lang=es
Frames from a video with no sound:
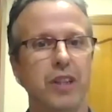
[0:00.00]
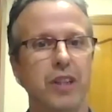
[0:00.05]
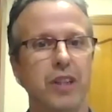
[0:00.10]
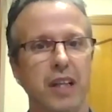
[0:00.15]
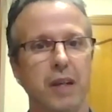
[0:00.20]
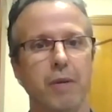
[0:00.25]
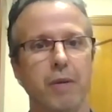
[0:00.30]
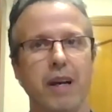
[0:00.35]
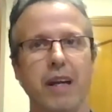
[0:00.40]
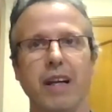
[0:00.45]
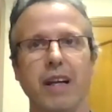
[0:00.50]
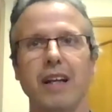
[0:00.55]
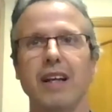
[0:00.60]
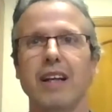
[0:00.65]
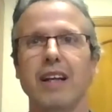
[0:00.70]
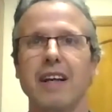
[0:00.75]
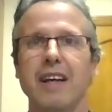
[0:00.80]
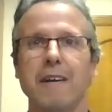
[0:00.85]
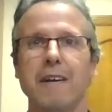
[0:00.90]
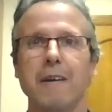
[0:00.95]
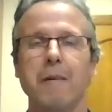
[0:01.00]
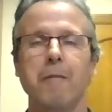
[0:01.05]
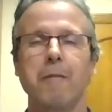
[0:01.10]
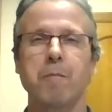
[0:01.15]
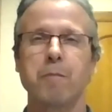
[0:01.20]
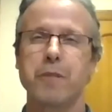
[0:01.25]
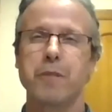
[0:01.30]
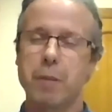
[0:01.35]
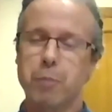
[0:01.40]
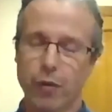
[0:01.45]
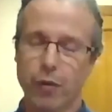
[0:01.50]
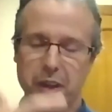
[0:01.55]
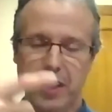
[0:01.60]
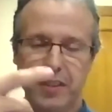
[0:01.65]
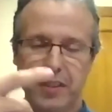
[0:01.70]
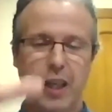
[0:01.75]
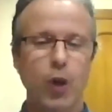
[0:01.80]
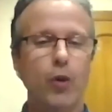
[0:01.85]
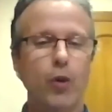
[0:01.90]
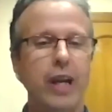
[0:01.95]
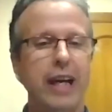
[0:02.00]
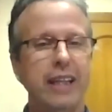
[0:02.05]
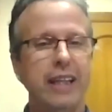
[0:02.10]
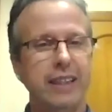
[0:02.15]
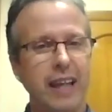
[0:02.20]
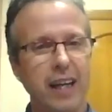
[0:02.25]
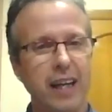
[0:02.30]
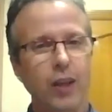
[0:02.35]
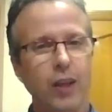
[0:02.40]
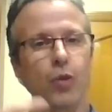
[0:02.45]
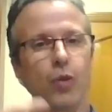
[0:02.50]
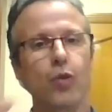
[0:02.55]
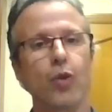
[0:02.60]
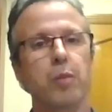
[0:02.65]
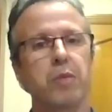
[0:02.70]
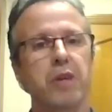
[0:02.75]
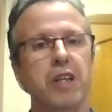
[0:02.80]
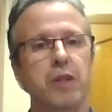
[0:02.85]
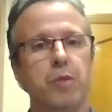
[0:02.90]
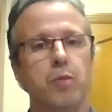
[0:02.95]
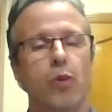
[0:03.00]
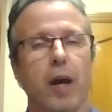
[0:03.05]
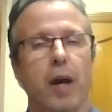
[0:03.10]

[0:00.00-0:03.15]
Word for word: Y a nivel de poderte conectar con uno mismo,